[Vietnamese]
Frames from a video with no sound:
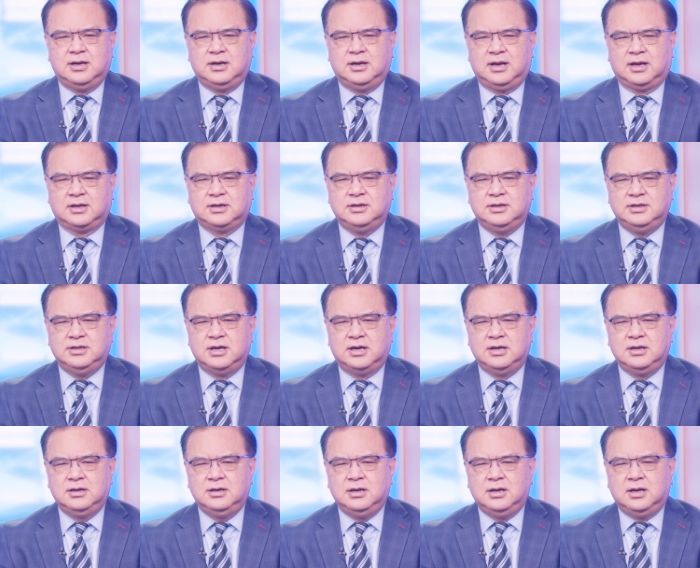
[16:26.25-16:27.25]
là cư
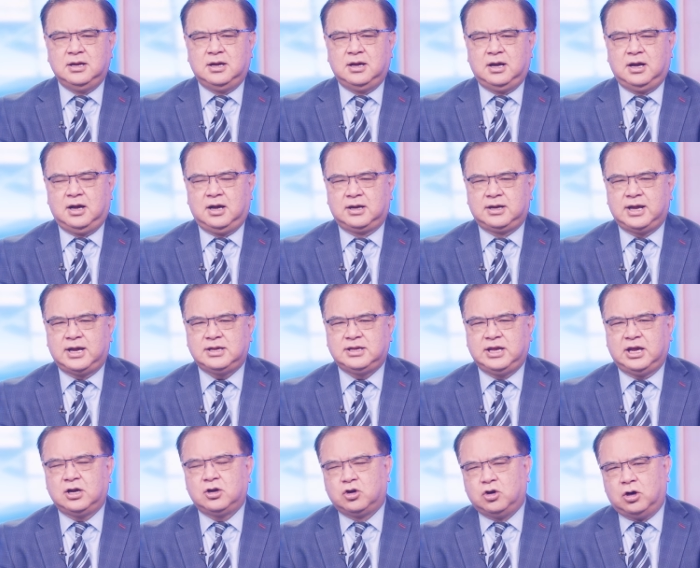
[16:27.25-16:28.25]
dân à, các
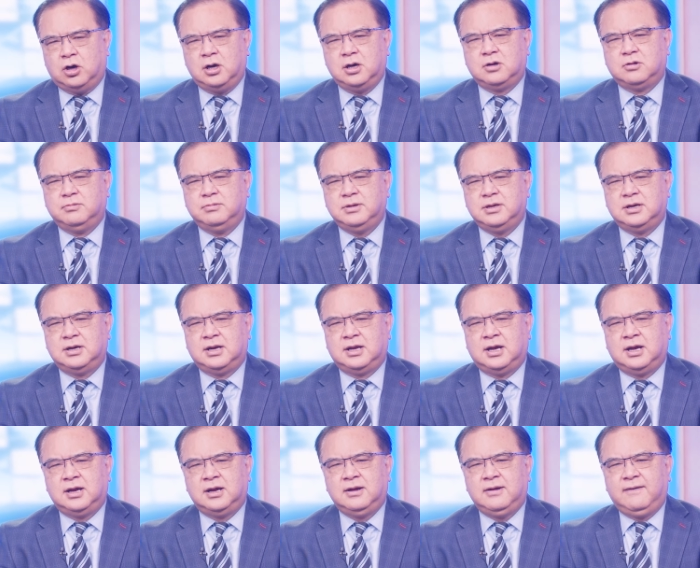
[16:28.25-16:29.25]
trẻ con cũng như
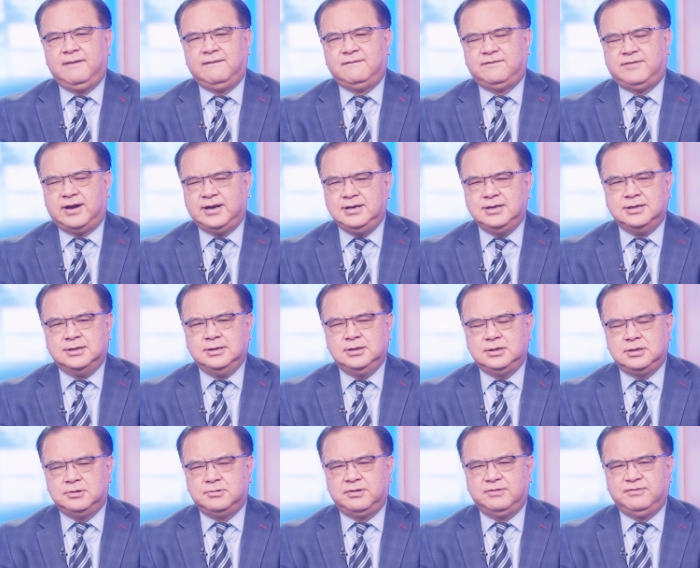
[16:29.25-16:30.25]
là phái nữ
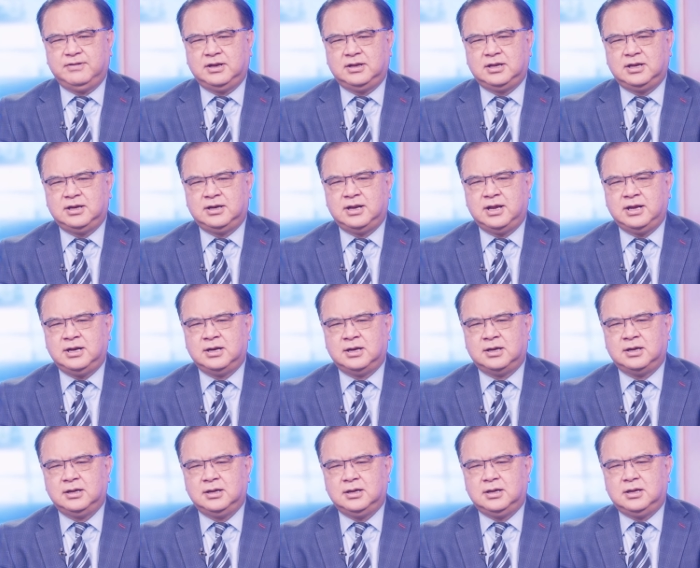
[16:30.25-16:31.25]
thưa quý vị thì đây
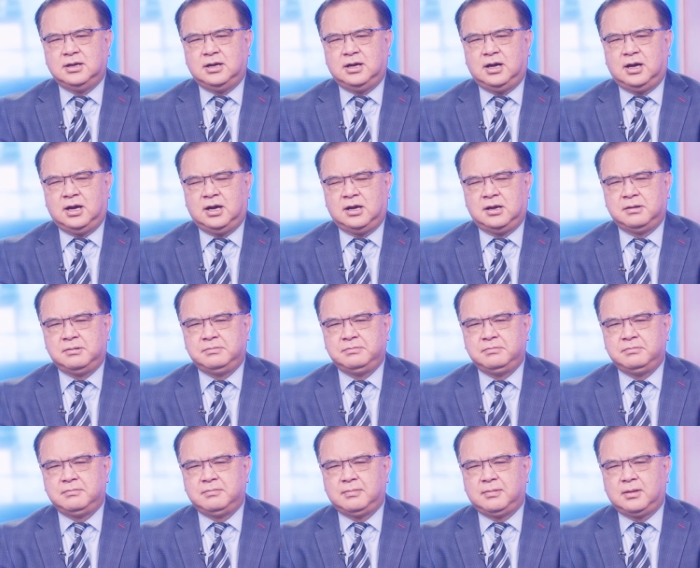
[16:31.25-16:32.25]
là à,
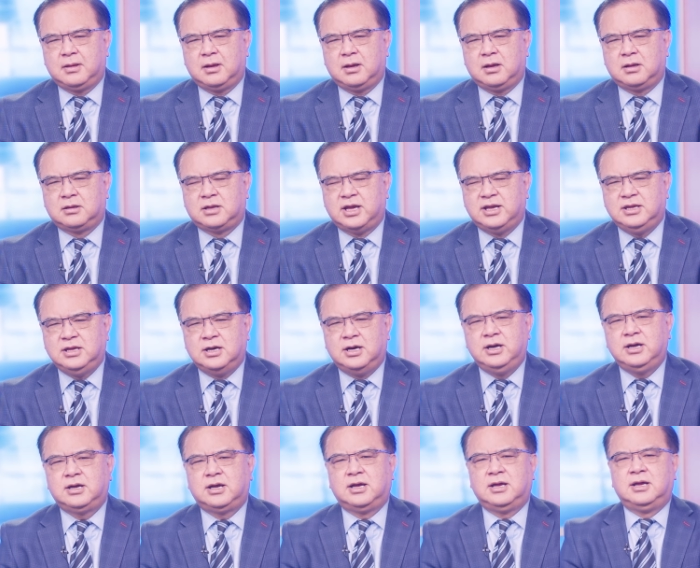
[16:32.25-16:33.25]
thế
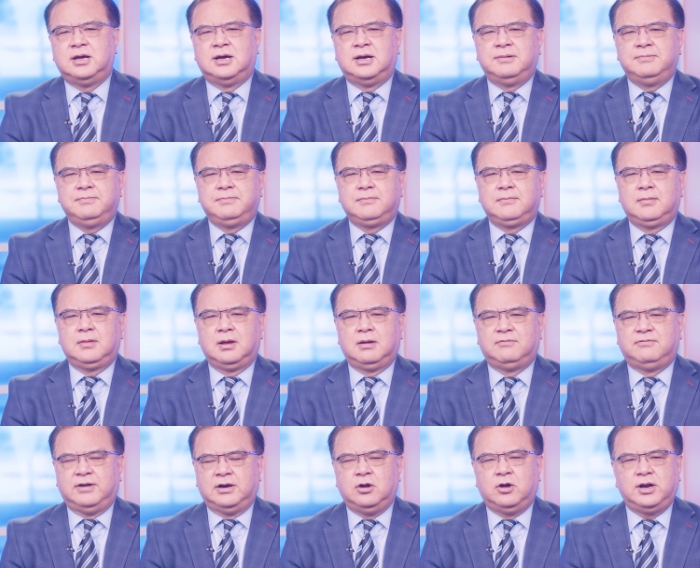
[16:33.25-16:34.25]
giới cái à,
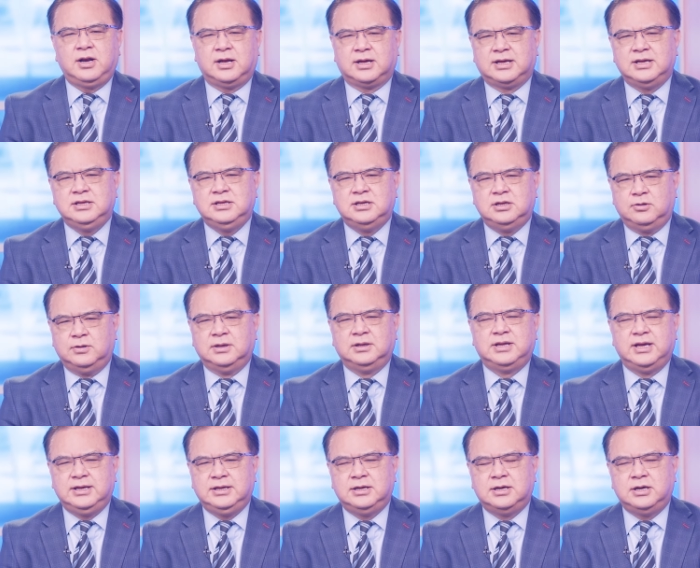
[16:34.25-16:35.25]
phải nói là cái dư luận
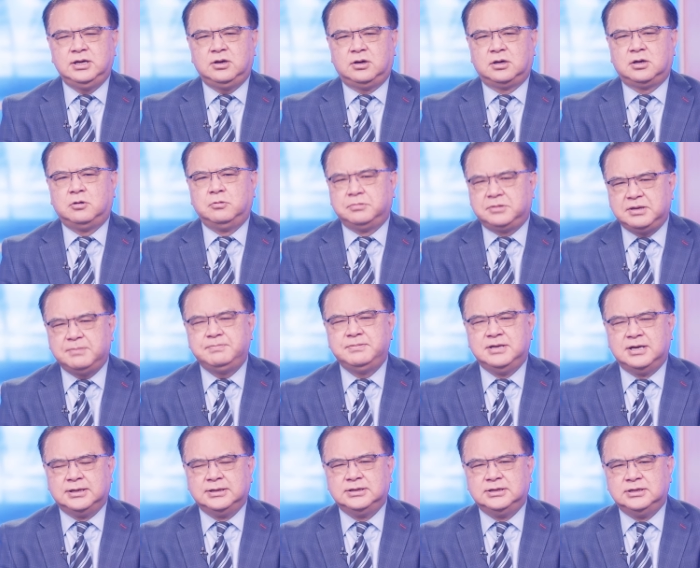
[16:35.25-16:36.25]
thế giới họ không chấp
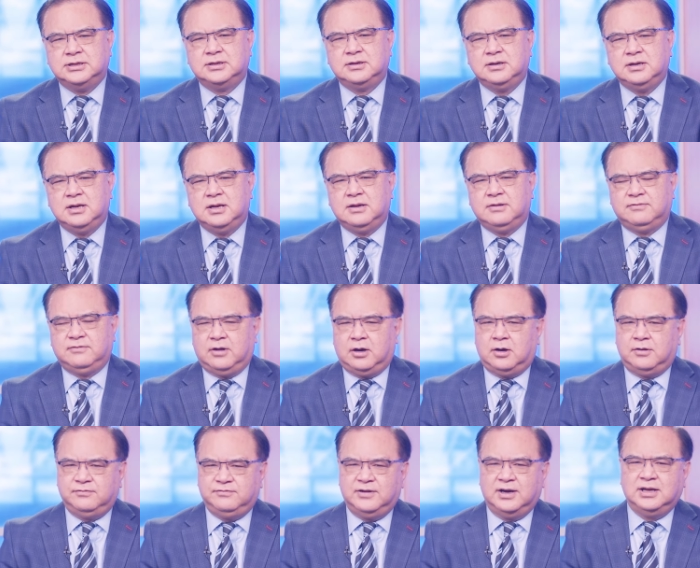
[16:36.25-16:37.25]
nhận được và
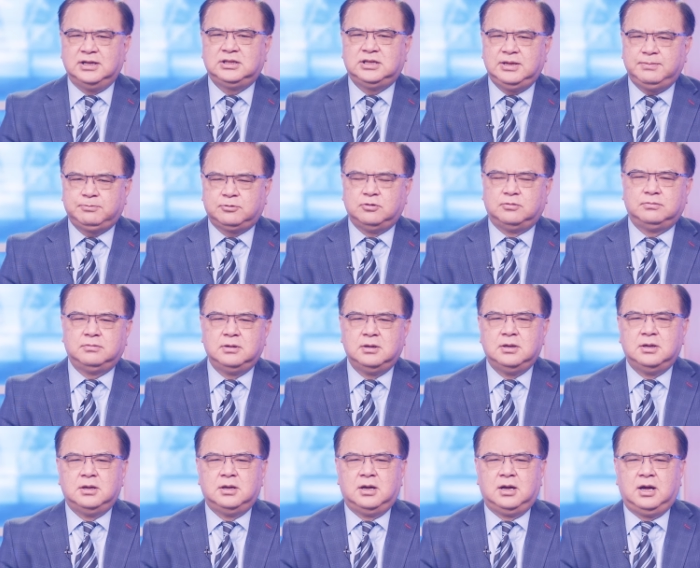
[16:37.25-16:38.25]
họ vẫn tiếp tục
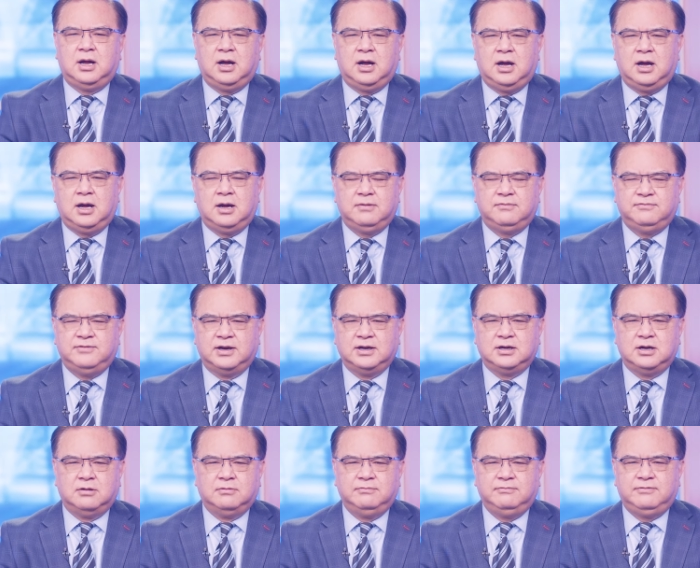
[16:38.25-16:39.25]
à,
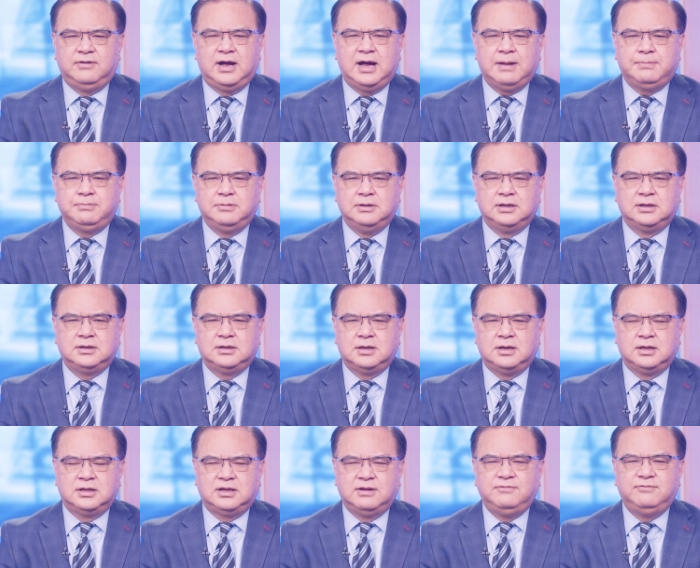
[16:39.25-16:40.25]
vận động và áp lực
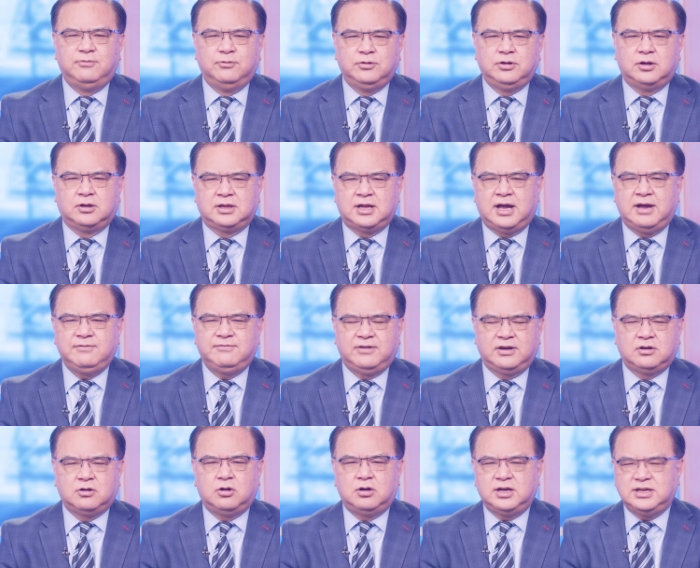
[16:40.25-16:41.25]
à, chính phủ do thái
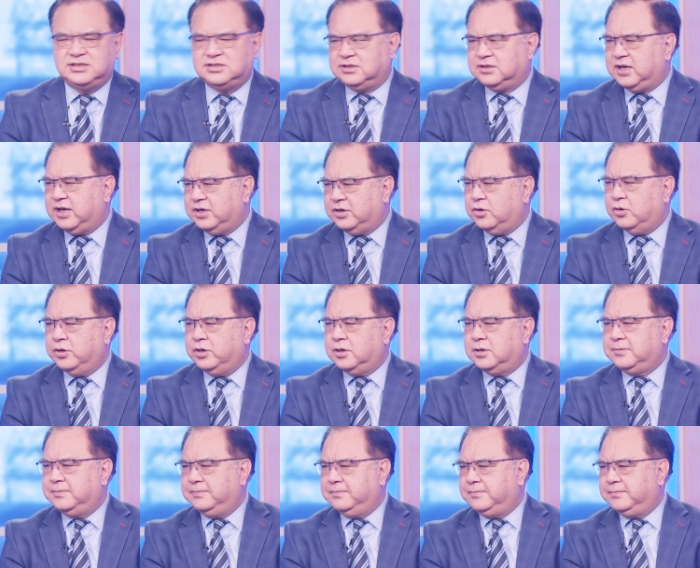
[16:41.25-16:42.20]
phải có cái sự thay đổi đó